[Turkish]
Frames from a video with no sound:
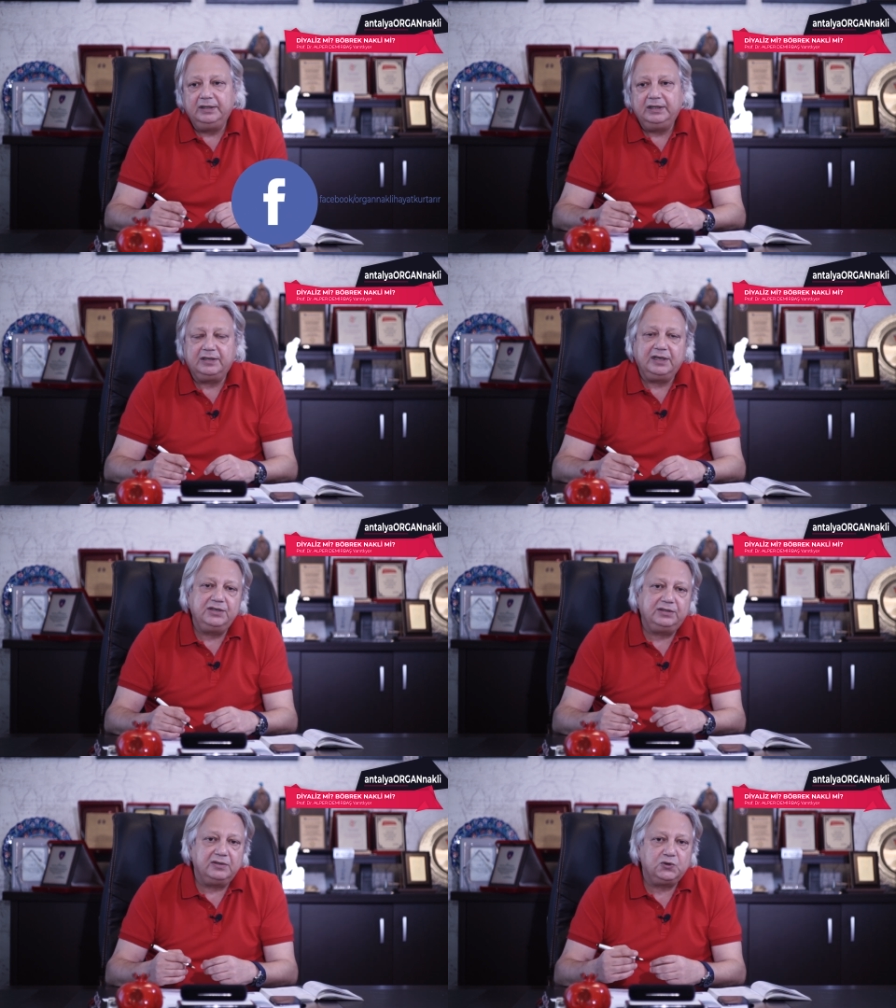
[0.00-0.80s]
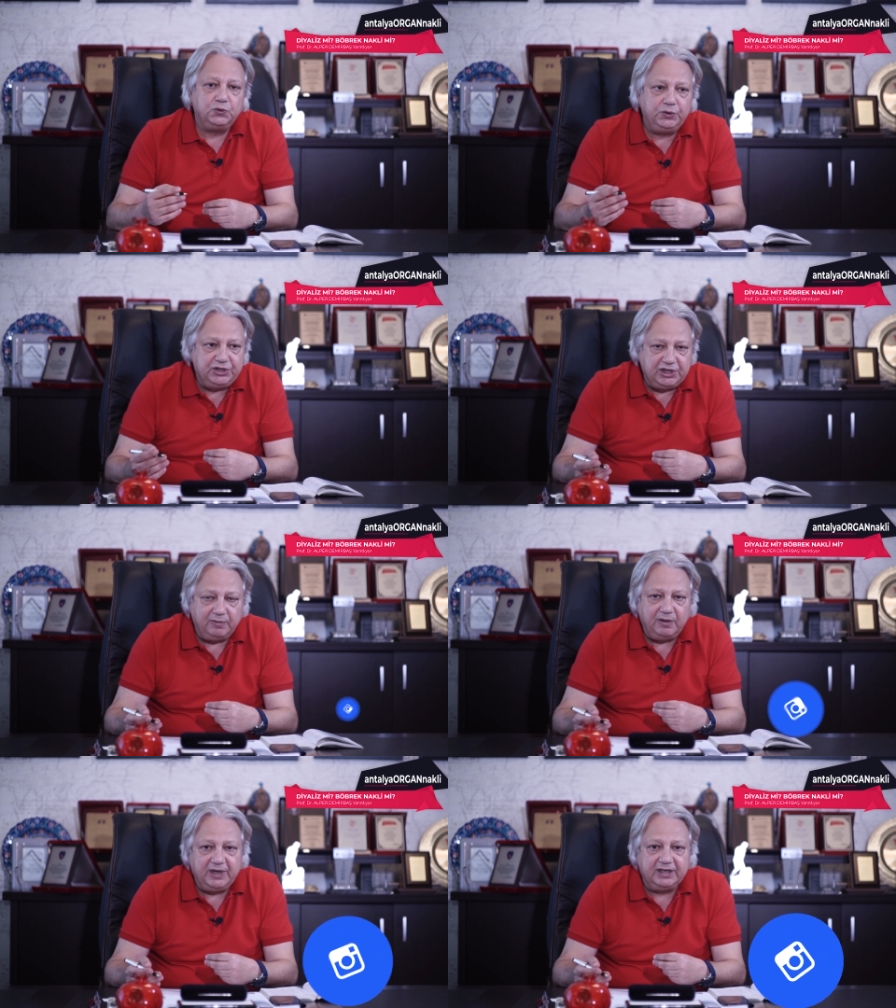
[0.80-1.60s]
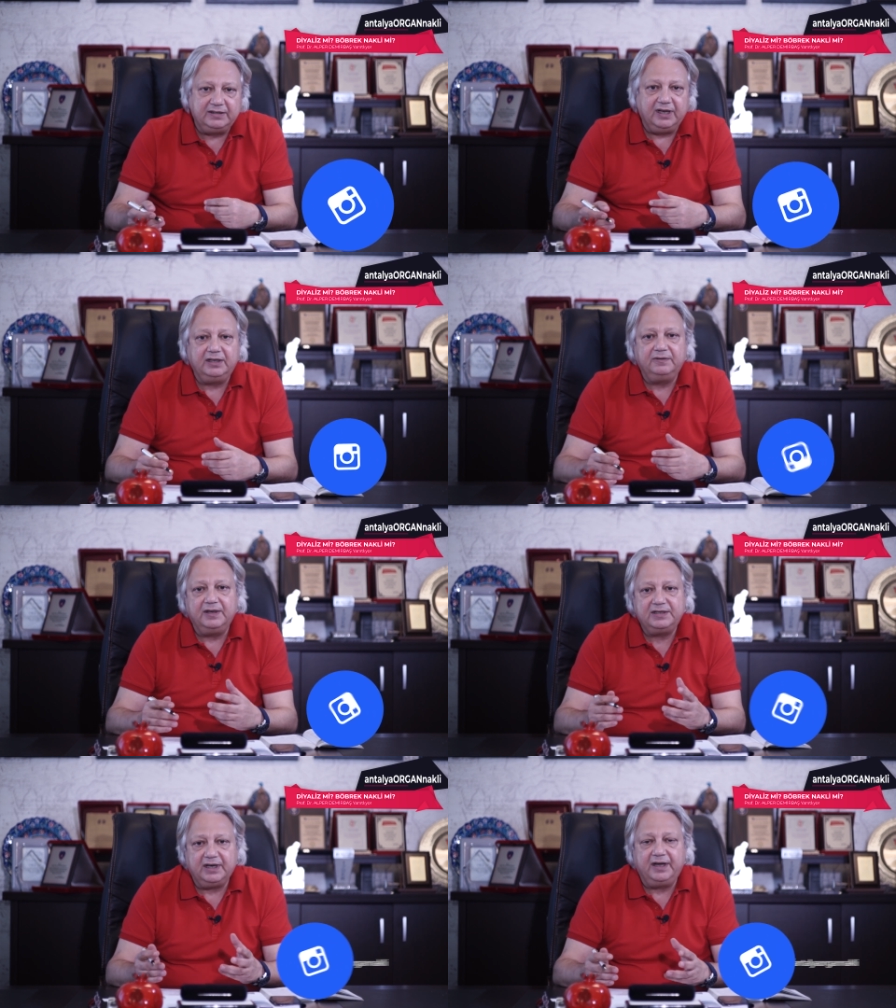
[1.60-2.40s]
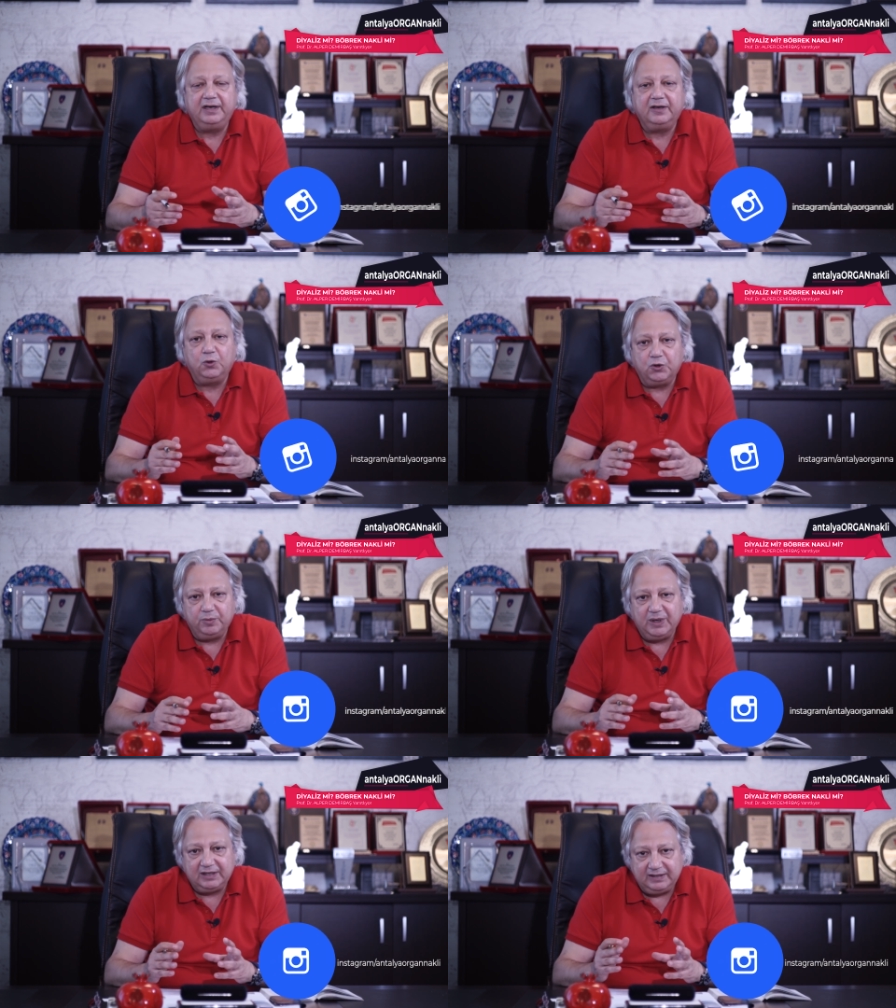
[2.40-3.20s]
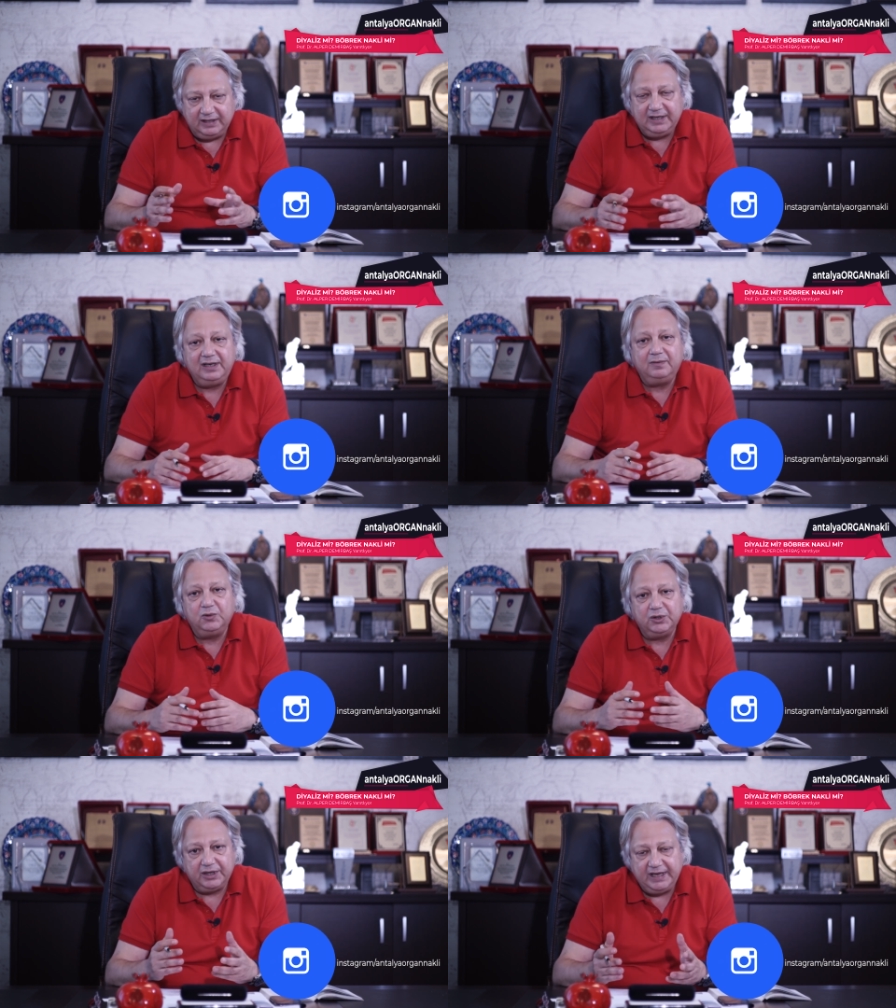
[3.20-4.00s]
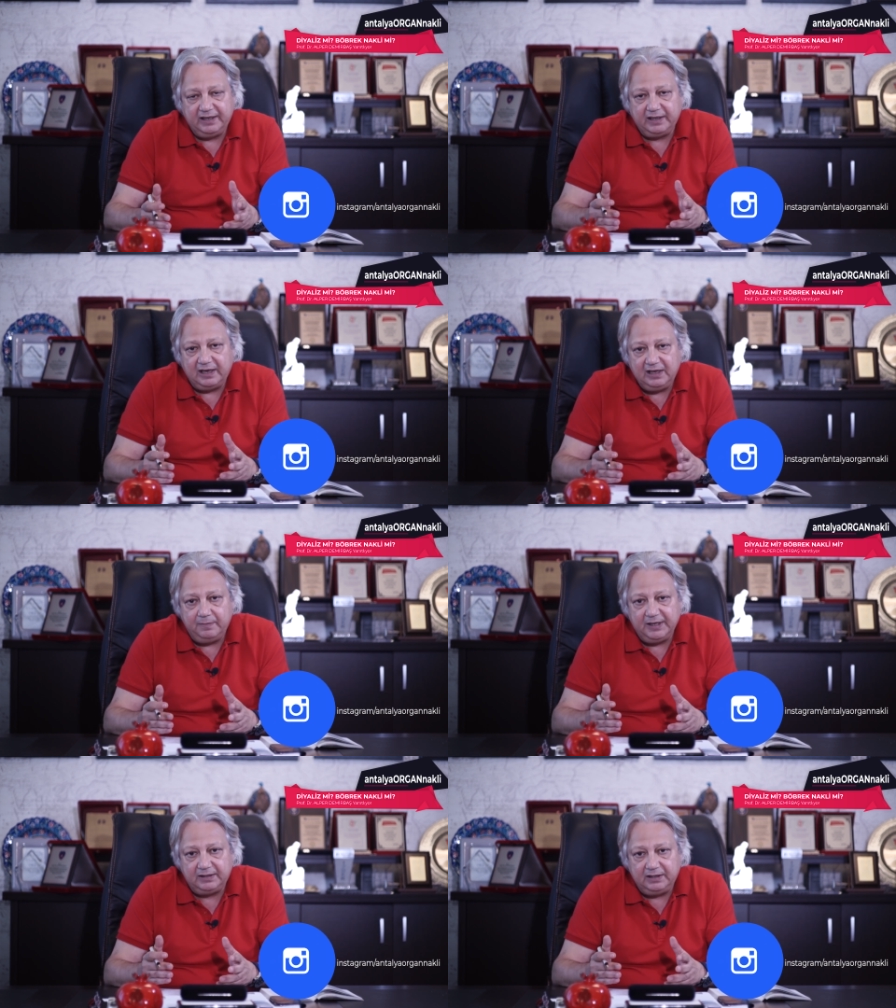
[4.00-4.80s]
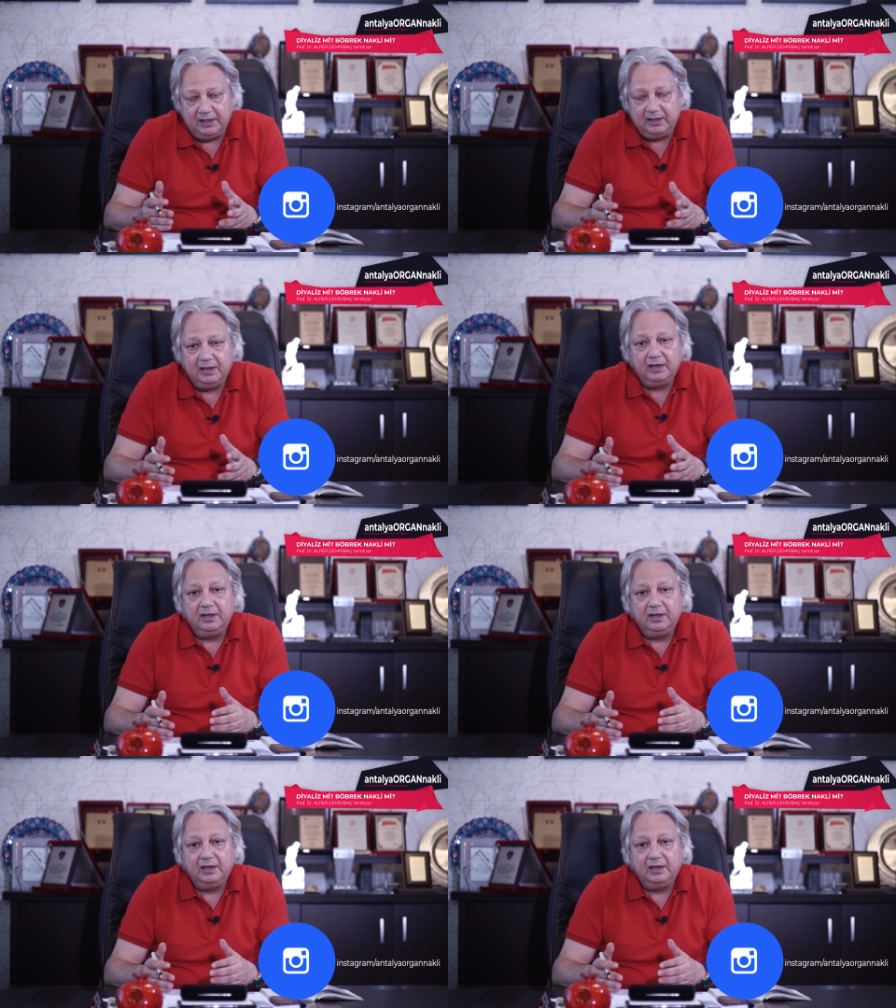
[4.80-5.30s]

ya da işte su içememekten vesaire korumak değil, bunları engellemek değil.